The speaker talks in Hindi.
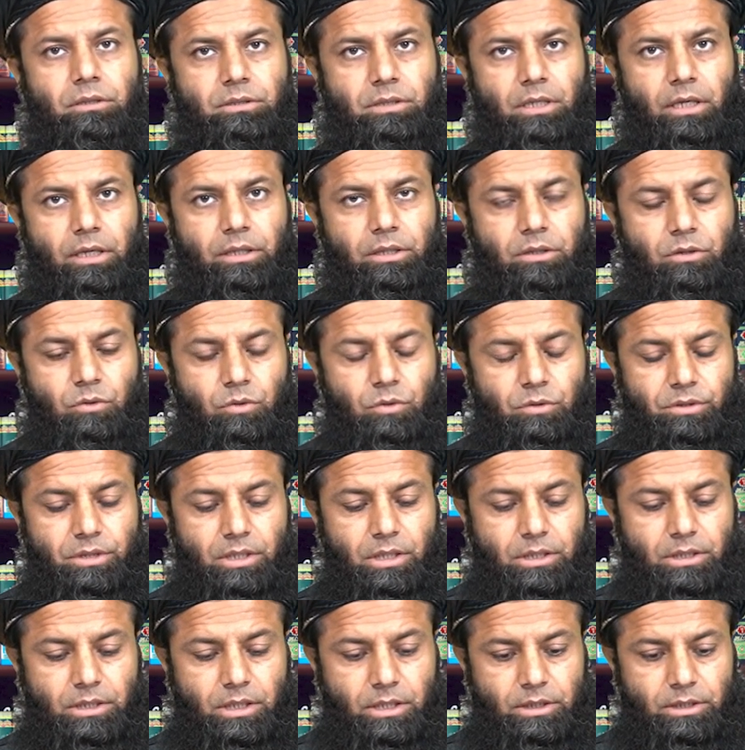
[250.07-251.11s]
ज़ाहिर हो
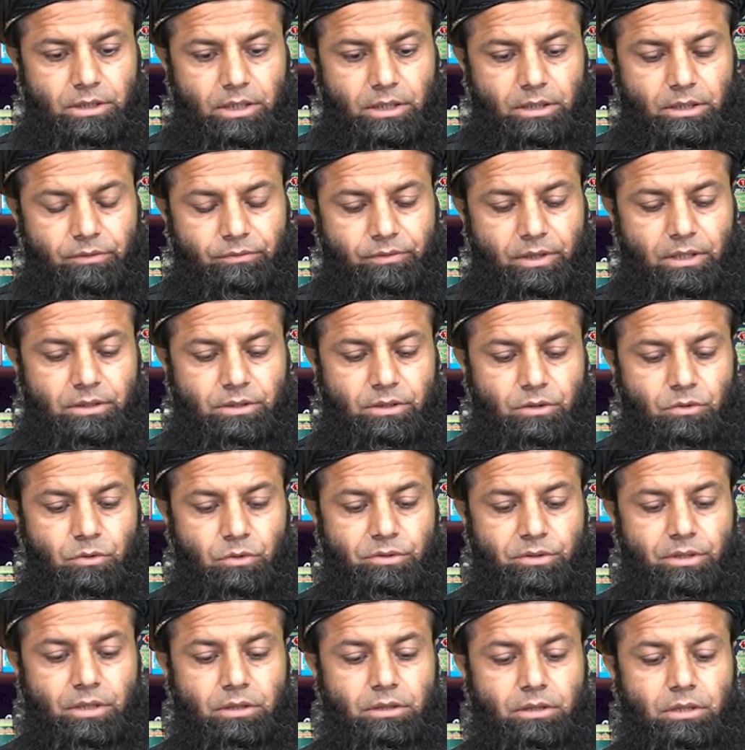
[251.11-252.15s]
जाता यानी वाज
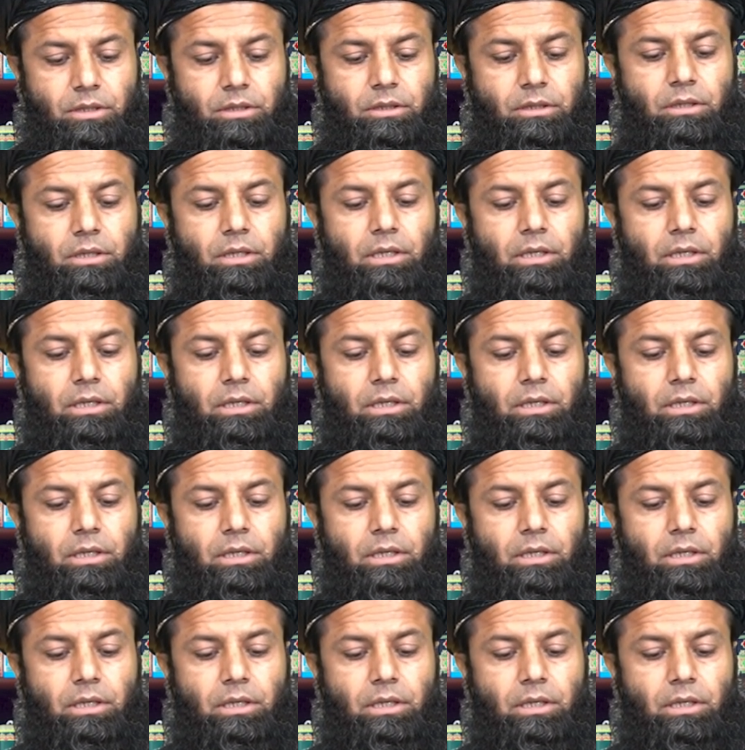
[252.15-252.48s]
हो जाता